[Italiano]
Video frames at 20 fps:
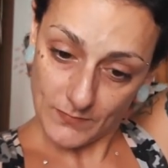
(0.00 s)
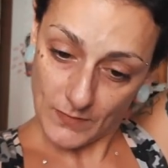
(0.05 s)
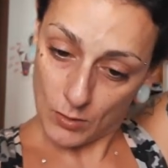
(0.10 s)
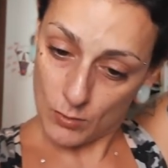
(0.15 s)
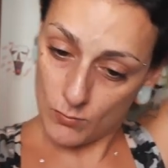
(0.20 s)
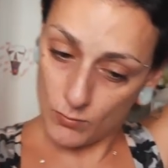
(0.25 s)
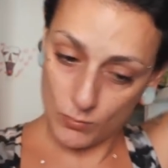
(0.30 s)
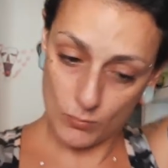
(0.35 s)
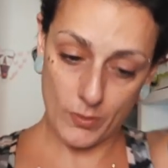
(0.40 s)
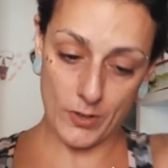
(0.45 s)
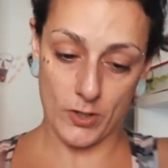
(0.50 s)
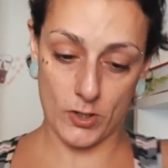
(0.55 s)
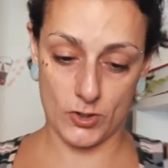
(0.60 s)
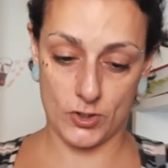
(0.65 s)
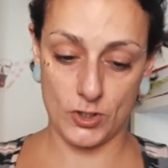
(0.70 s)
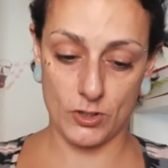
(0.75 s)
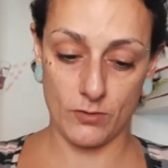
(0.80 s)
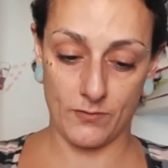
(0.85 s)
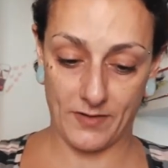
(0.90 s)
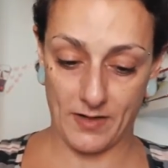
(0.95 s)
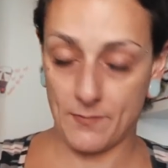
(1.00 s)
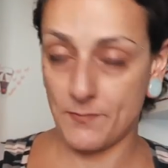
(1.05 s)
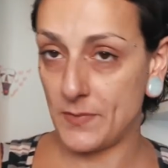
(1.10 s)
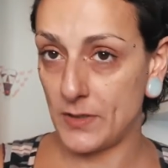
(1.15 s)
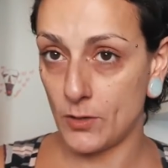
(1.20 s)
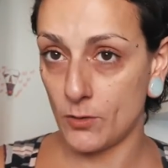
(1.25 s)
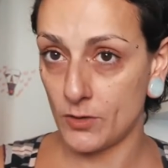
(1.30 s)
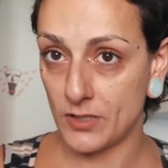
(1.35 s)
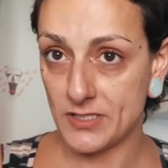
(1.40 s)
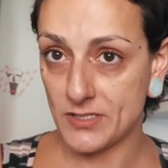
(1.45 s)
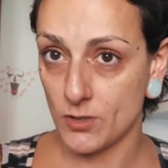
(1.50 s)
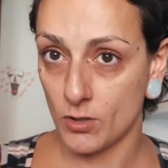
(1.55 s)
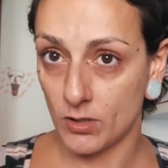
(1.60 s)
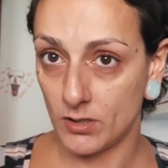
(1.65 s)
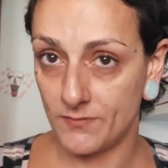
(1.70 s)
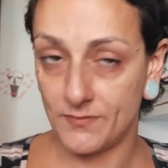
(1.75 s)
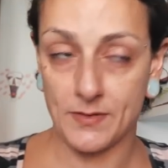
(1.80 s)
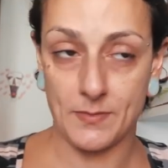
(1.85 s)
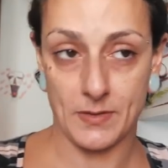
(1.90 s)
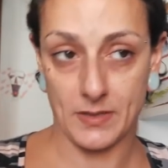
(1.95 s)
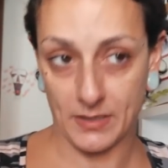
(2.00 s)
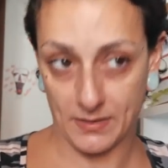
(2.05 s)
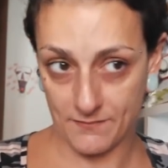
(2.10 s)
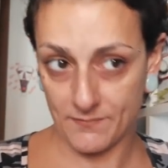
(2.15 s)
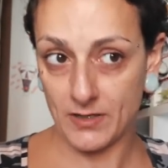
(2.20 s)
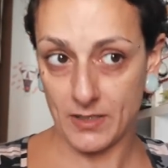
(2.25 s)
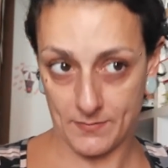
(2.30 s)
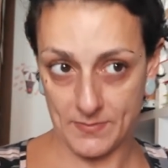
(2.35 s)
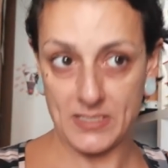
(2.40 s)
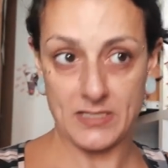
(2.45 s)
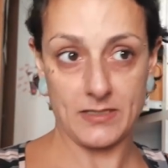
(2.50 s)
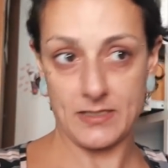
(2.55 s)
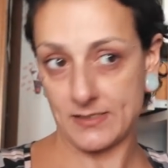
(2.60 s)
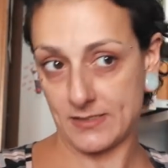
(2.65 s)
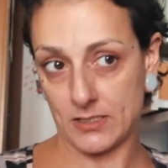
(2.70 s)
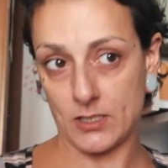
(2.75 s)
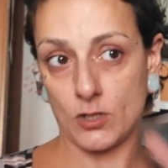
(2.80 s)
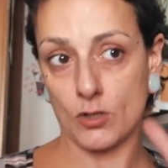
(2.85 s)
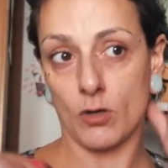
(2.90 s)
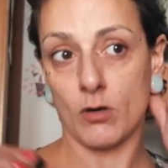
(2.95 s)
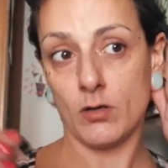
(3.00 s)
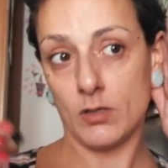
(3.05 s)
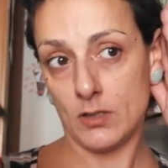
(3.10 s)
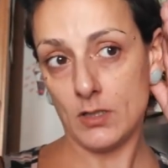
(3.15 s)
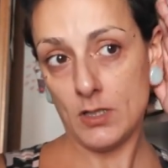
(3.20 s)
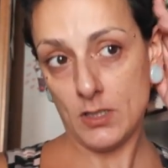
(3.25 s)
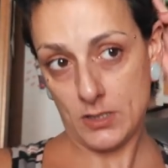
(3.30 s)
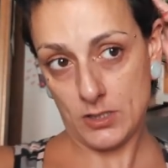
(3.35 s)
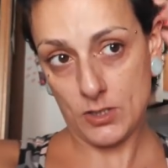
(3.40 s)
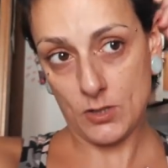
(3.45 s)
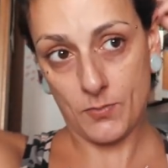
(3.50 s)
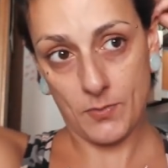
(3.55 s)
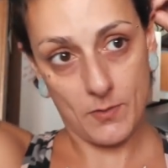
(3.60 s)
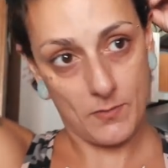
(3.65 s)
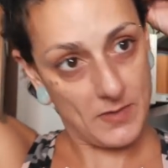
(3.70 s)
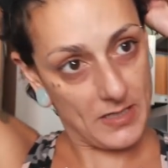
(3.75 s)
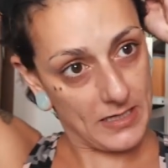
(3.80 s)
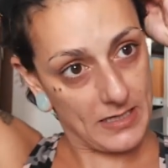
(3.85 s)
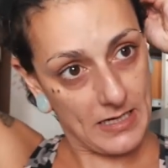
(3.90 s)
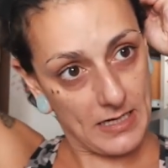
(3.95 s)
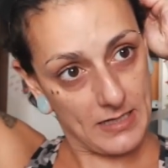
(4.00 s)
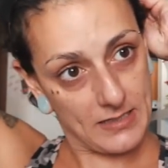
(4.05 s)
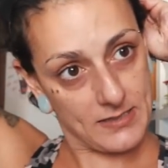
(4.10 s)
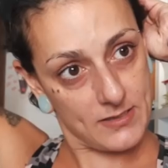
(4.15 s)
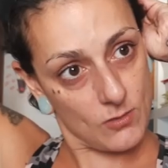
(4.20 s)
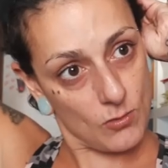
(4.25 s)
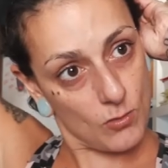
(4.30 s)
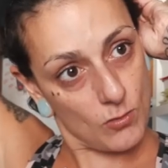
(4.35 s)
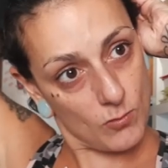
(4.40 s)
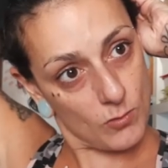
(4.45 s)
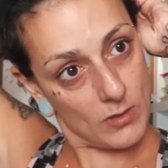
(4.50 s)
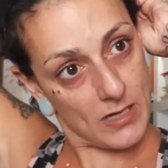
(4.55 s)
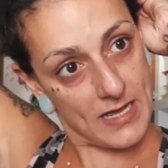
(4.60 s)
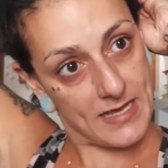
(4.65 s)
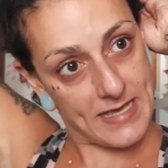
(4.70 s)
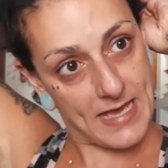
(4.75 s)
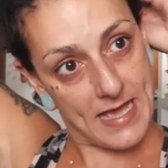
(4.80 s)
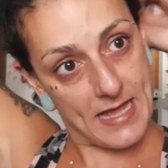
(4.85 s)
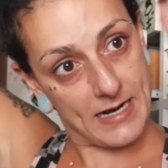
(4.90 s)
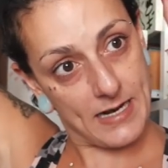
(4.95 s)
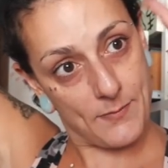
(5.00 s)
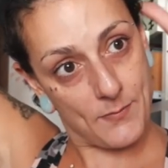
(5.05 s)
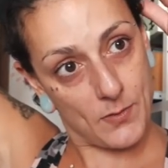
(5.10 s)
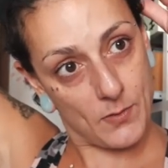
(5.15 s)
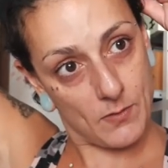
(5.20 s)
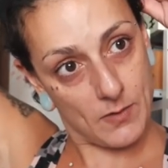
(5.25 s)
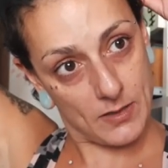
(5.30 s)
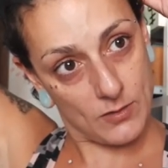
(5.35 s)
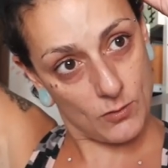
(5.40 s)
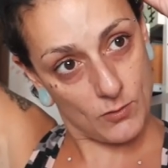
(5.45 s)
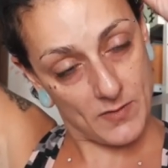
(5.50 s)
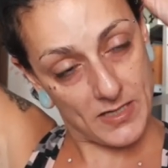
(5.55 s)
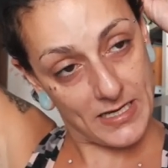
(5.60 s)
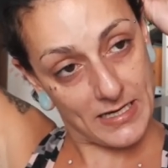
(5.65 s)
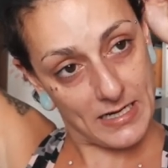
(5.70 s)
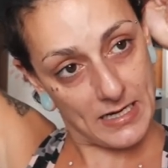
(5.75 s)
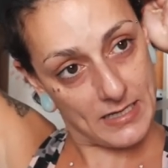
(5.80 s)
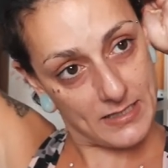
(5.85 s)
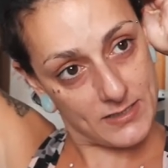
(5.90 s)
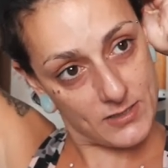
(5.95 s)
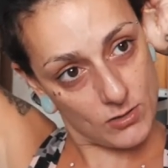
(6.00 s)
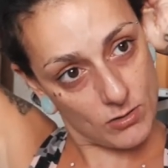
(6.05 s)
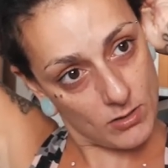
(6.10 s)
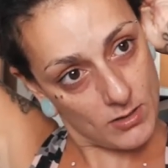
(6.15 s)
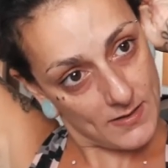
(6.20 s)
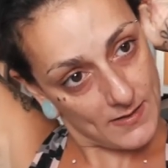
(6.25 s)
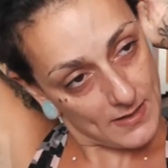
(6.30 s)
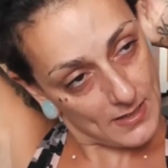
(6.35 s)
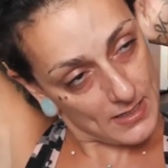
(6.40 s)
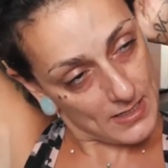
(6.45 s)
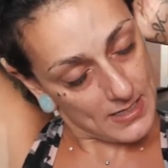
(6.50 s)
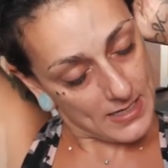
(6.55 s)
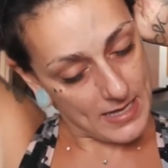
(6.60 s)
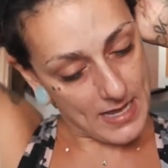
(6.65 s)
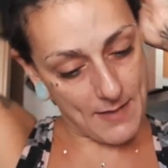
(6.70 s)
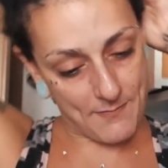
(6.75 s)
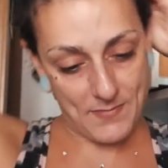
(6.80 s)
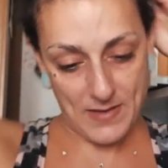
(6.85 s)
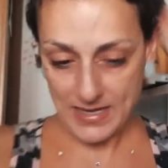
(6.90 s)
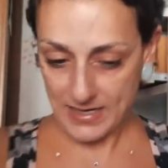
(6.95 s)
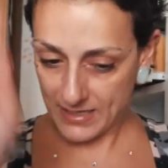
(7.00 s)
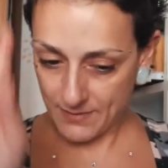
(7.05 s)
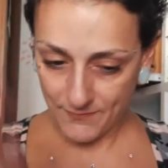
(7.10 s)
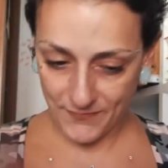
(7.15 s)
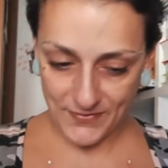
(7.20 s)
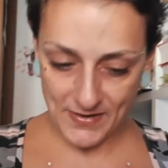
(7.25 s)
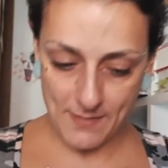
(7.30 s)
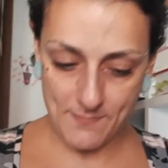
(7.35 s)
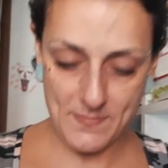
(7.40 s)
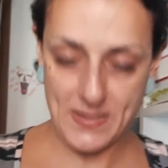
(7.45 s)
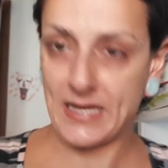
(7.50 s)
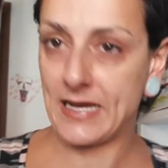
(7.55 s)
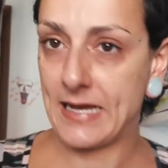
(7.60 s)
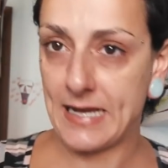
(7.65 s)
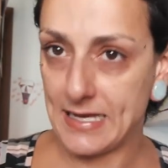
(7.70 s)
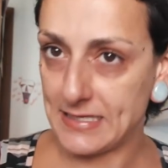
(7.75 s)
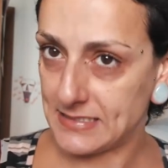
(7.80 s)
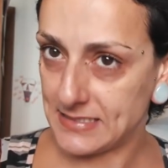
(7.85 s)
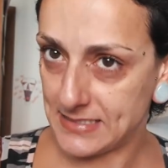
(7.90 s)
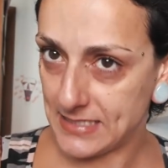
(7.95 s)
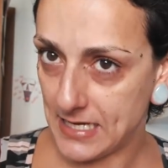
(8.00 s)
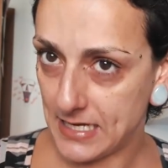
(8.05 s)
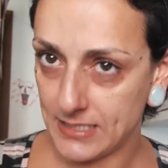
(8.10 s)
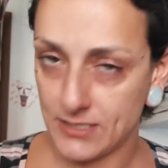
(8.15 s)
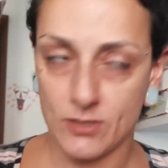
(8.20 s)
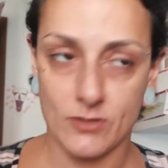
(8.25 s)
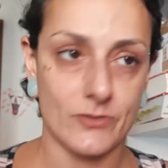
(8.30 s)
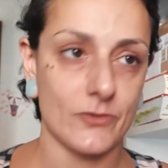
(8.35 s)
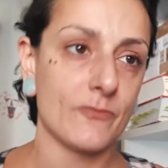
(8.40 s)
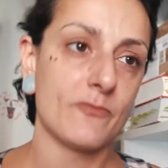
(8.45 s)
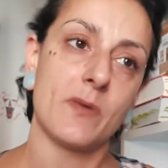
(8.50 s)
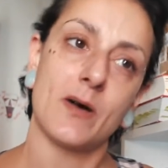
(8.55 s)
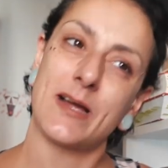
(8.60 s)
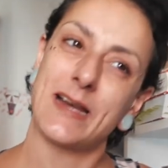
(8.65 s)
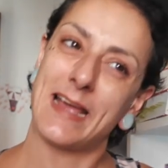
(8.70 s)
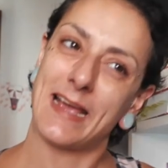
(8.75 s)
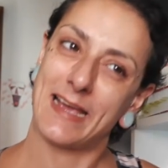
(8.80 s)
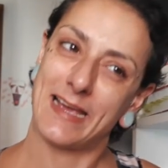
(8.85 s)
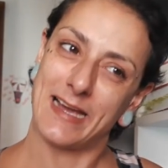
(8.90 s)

Comunque oggi dovrebbero risolvere, perché veramente se no io poi mi incazzo come una iena e poi quando mi incazzo è bene farmi incazzare, io sono buona e